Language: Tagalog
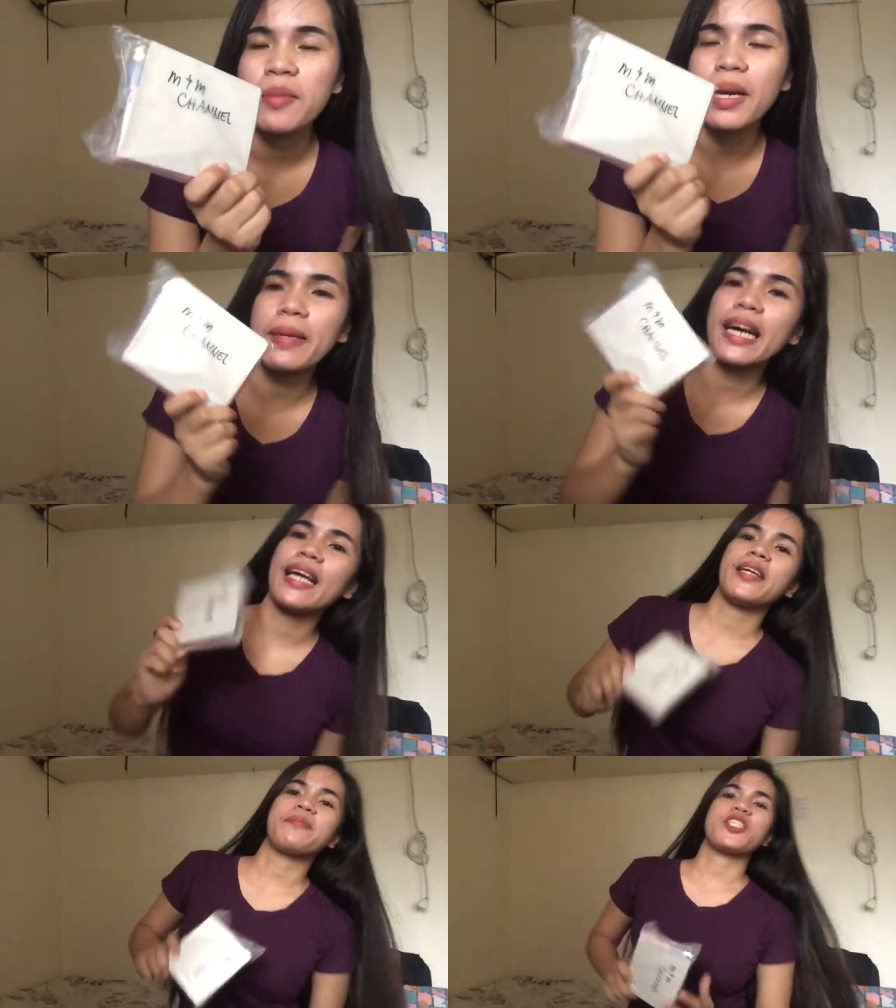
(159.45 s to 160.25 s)
May
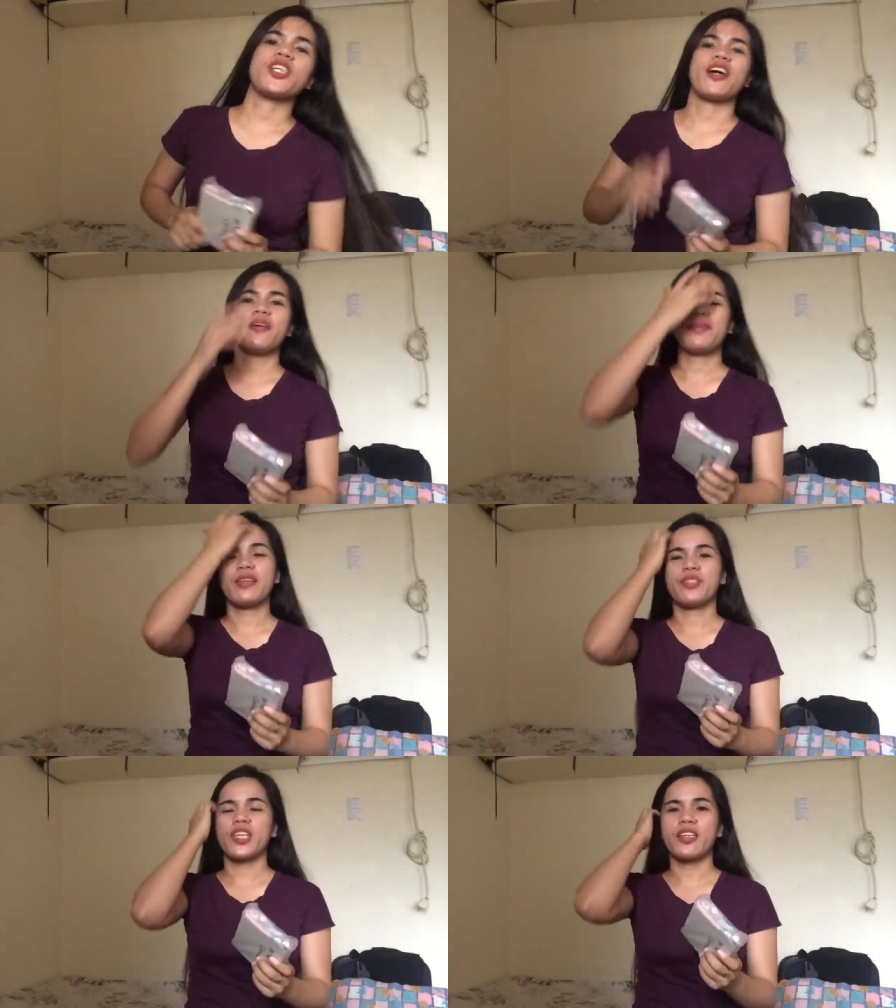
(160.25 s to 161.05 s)
pangalan pa siya,
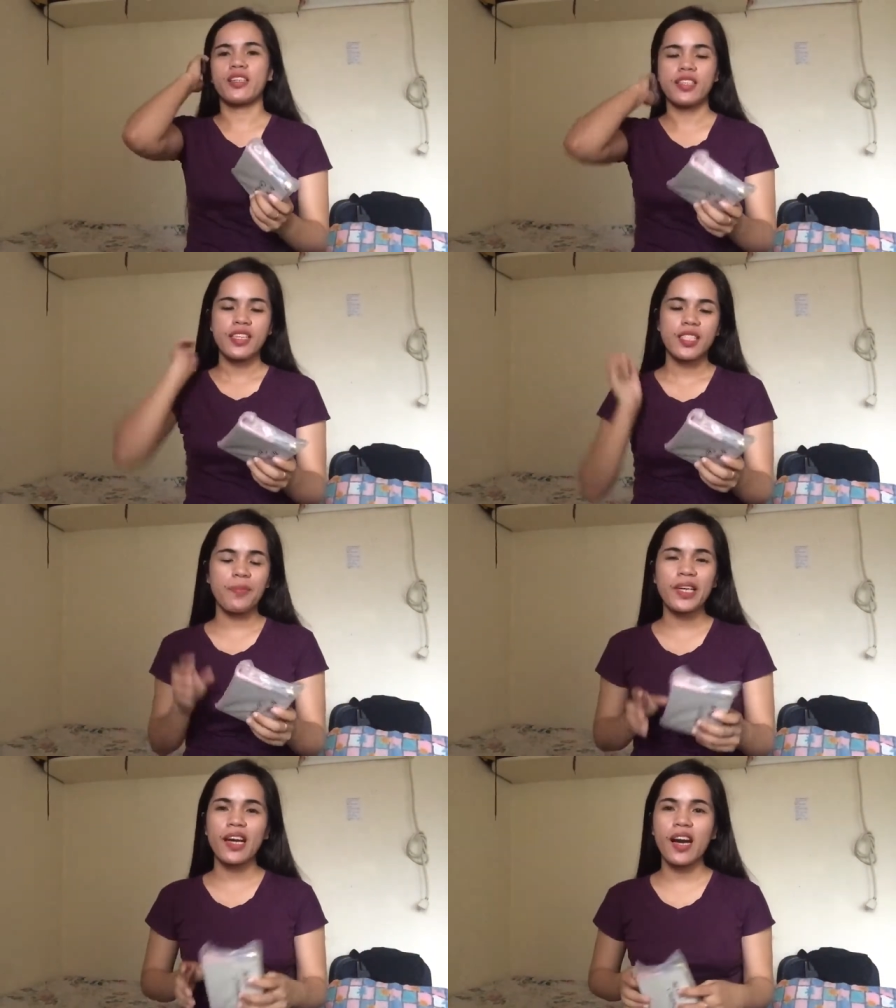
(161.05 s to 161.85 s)
M&M Channel. Sa
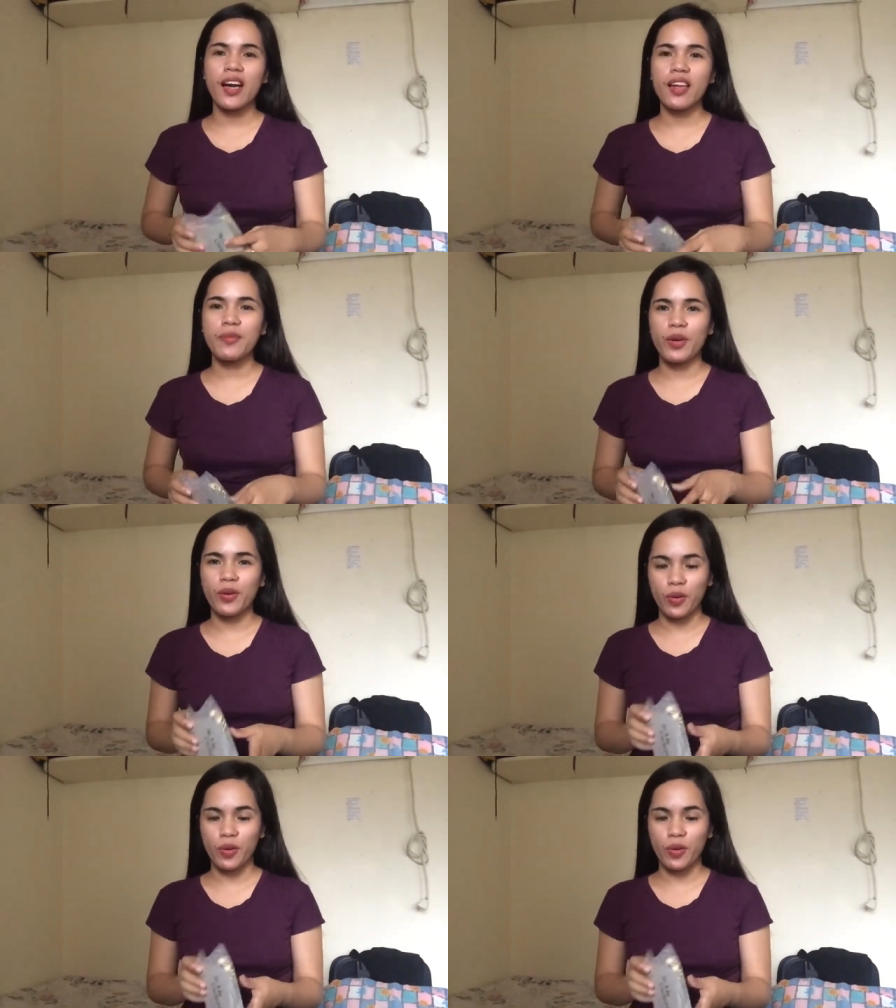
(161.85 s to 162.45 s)
pagkakaalam